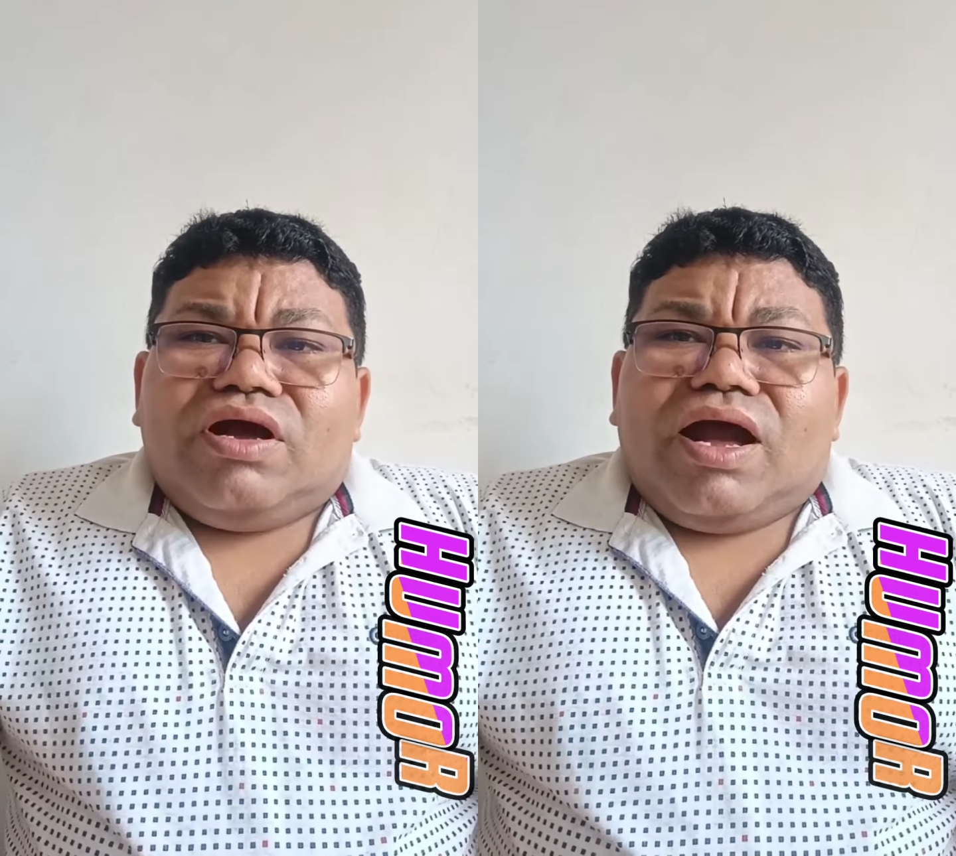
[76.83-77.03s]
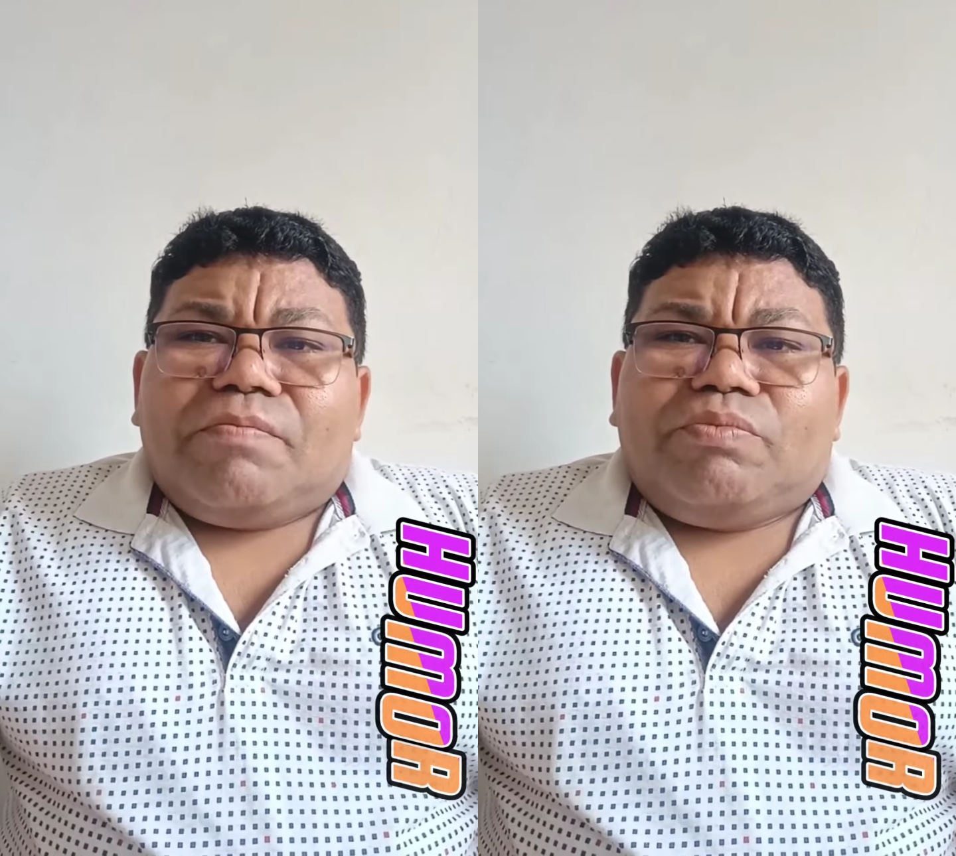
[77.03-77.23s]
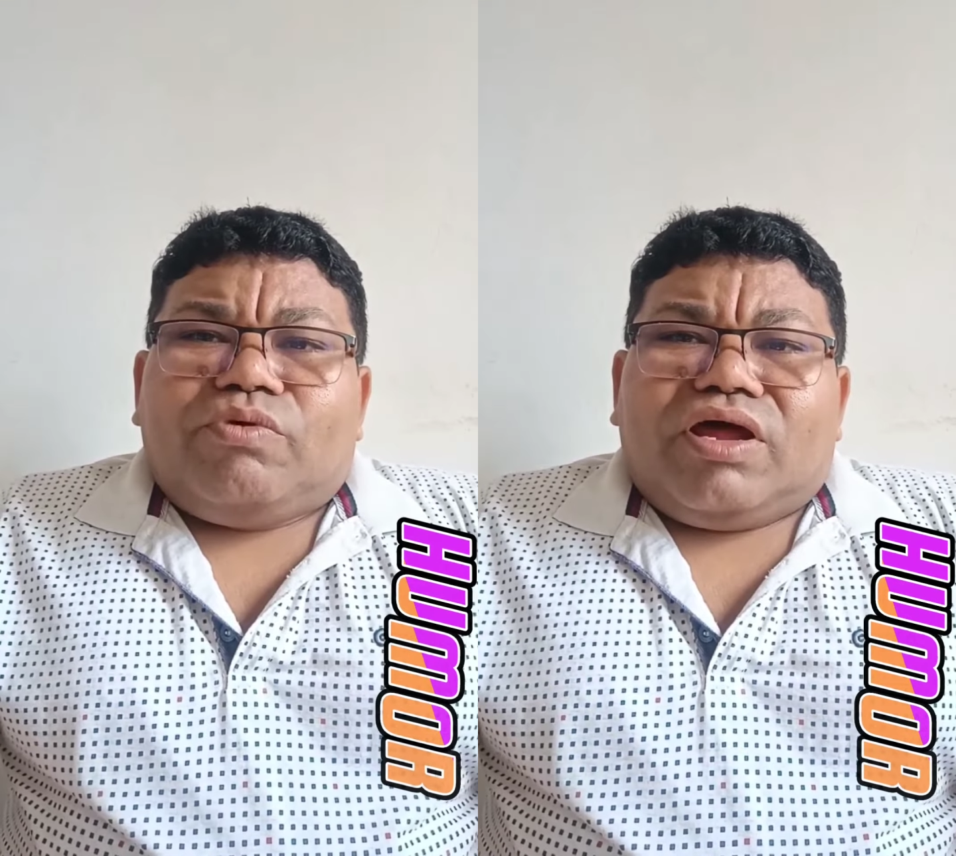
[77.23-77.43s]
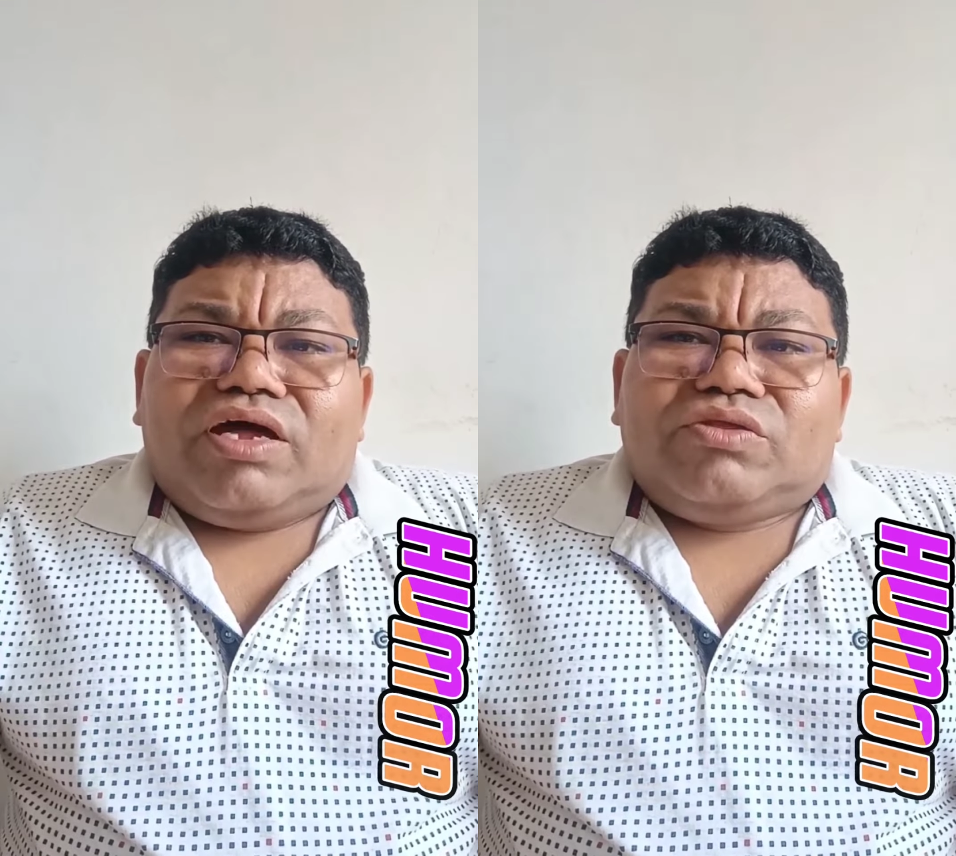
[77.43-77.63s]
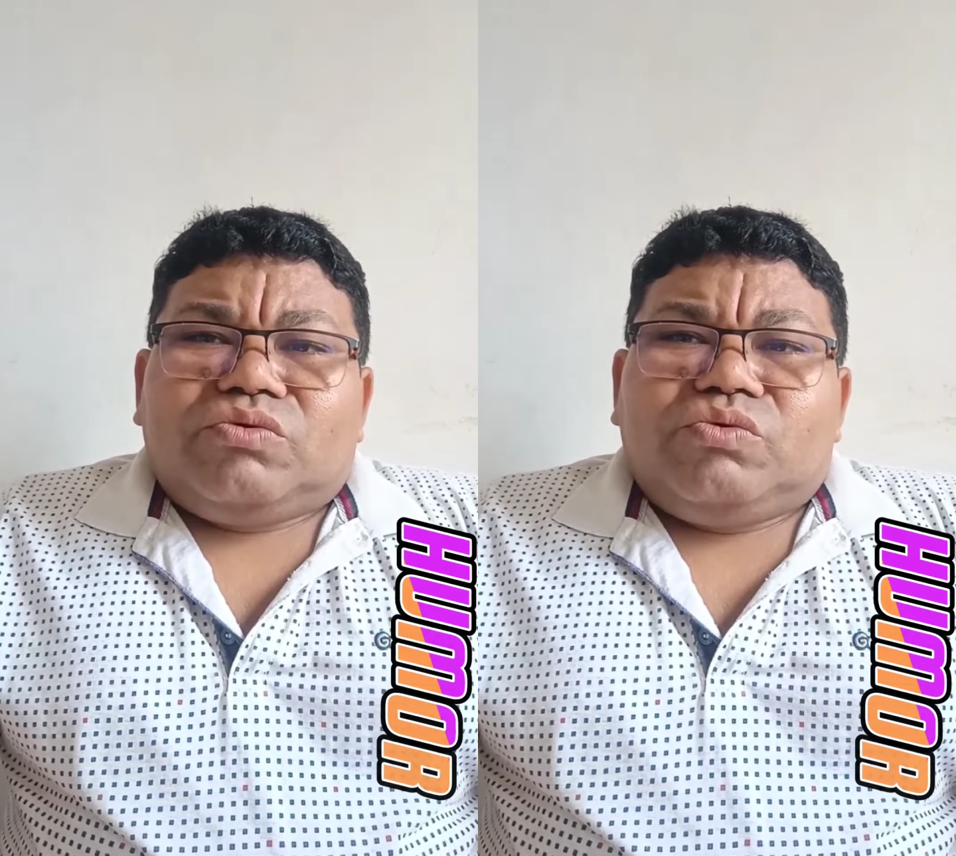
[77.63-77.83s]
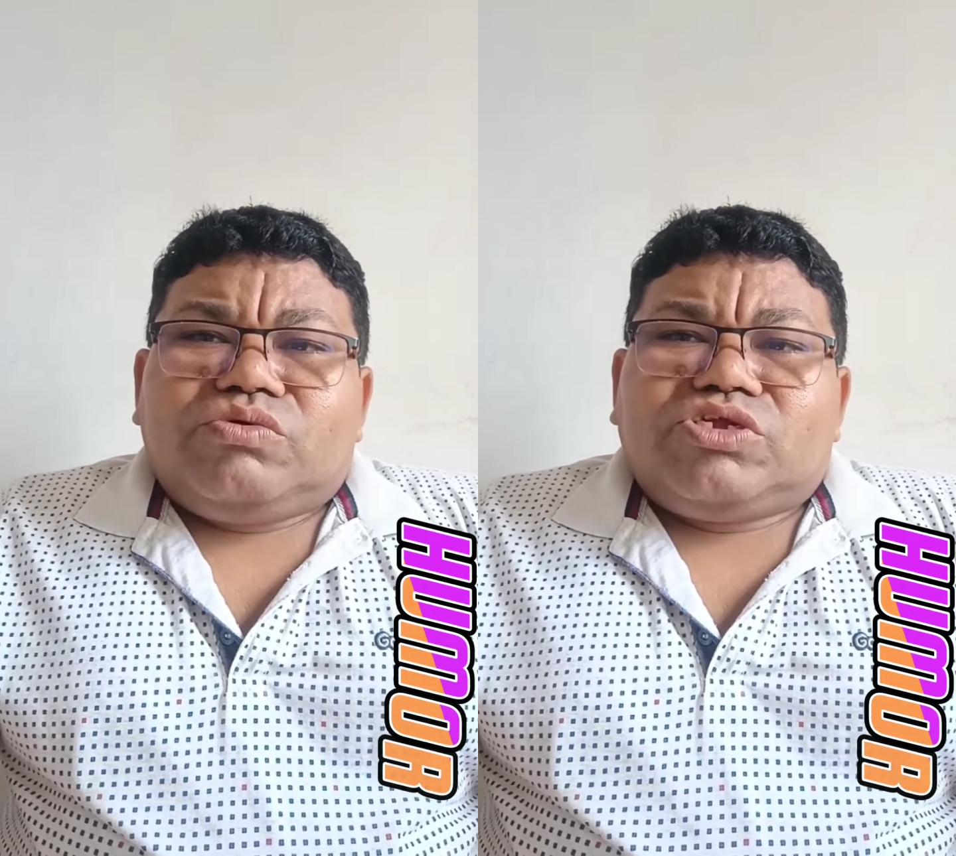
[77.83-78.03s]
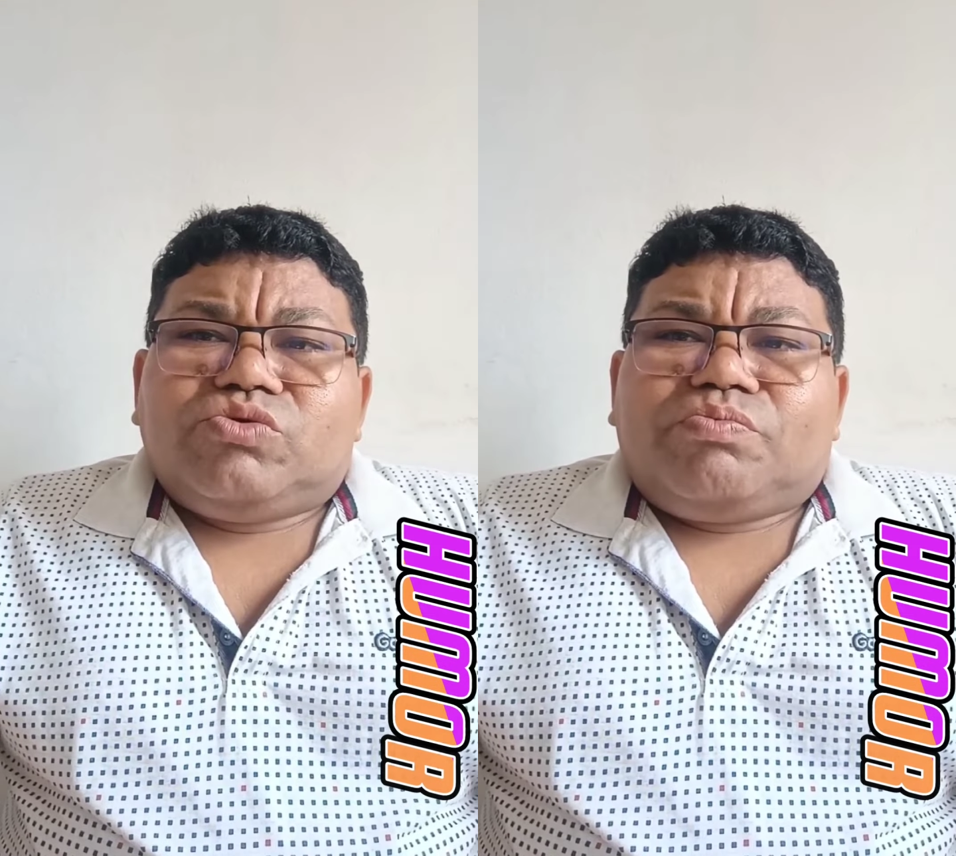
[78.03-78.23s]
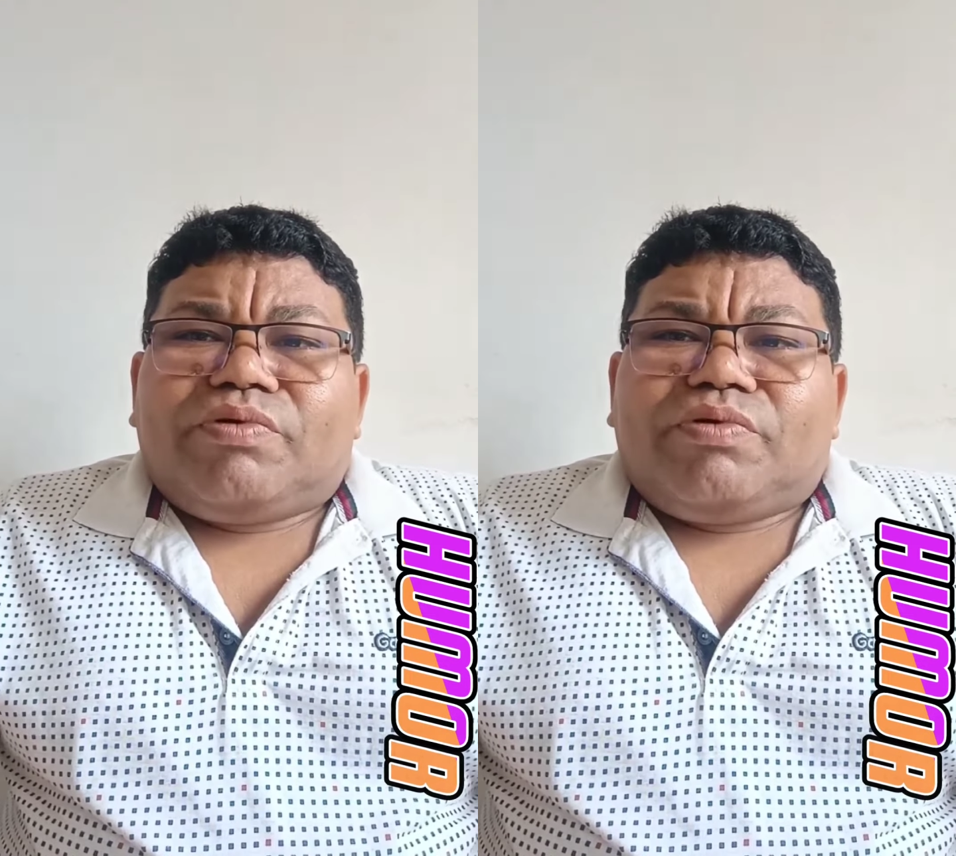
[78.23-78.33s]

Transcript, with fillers: apurado, use-o